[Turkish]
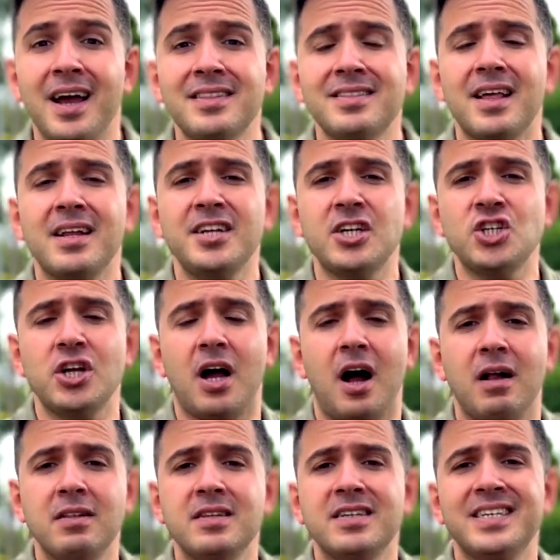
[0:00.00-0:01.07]
hayattan yaşa
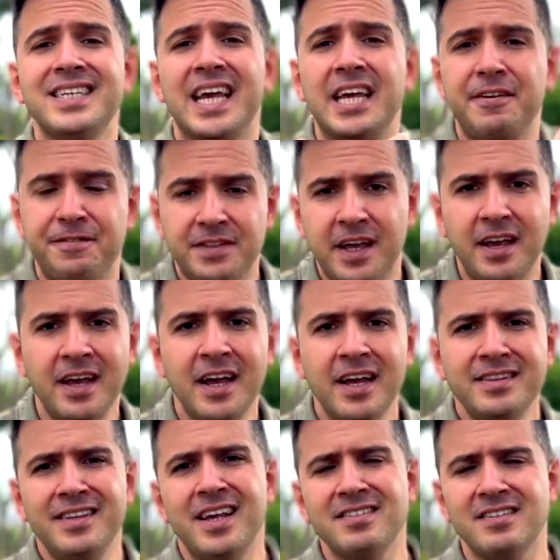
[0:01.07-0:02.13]
aldığı keyifte
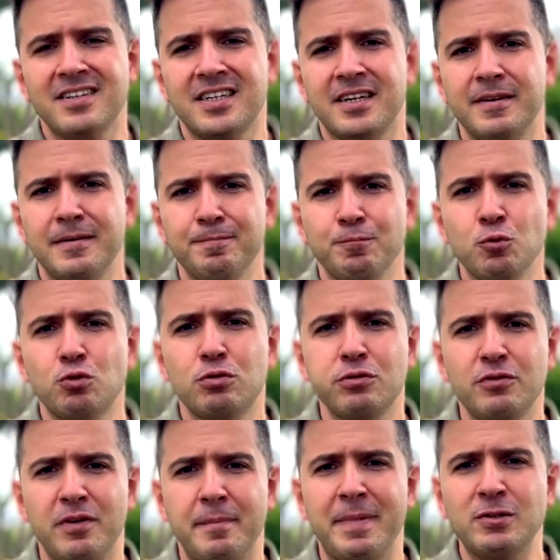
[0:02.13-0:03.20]
ne yazık ki
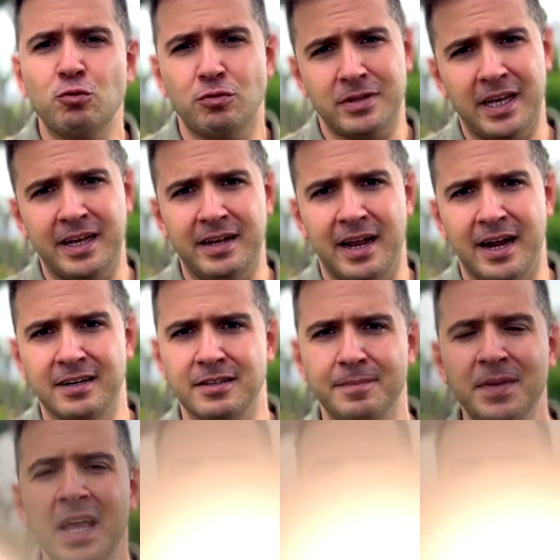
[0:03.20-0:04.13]
mutlu ve mesut değillerdi.